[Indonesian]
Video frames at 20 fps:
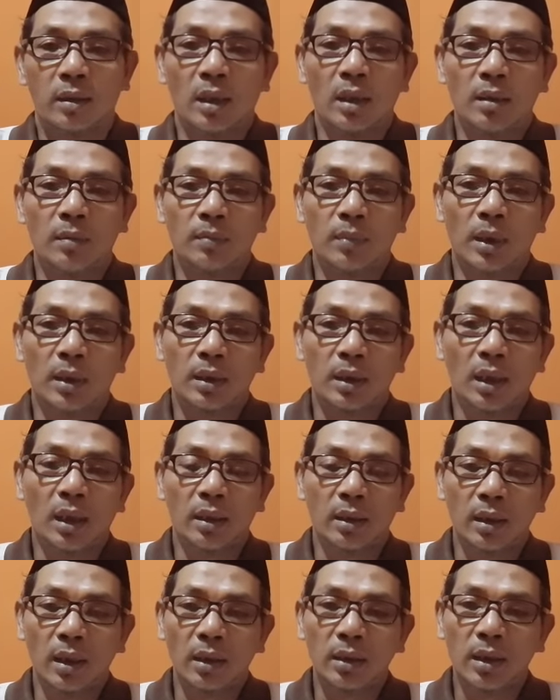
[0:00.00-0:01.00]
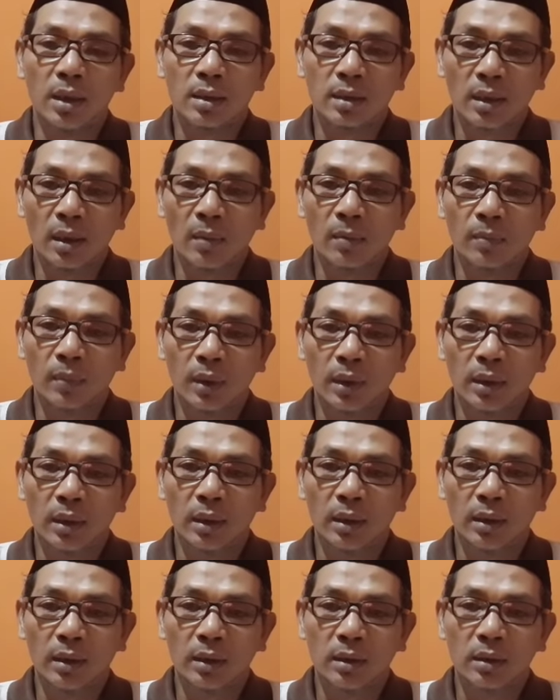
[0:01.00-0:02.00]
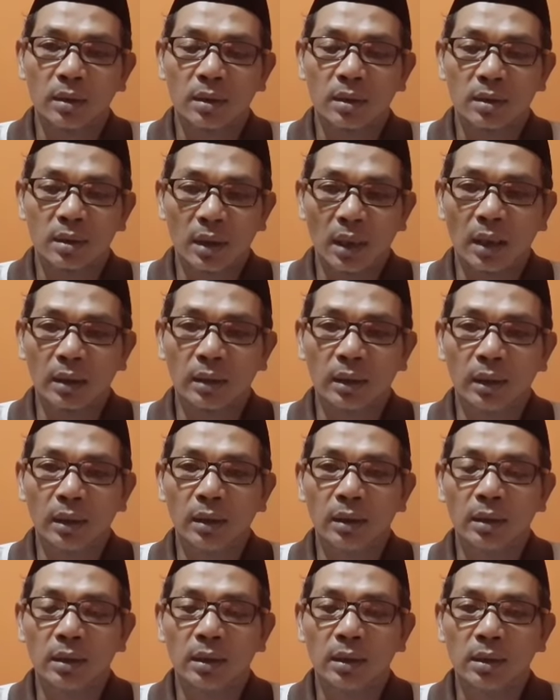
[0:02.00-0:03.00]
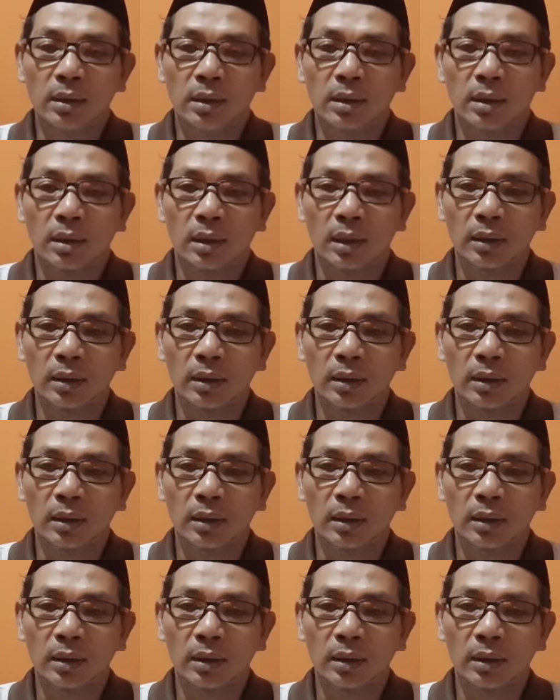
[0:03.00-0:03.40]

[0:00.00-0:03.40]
Dan pada akhirnya sampai saat ini,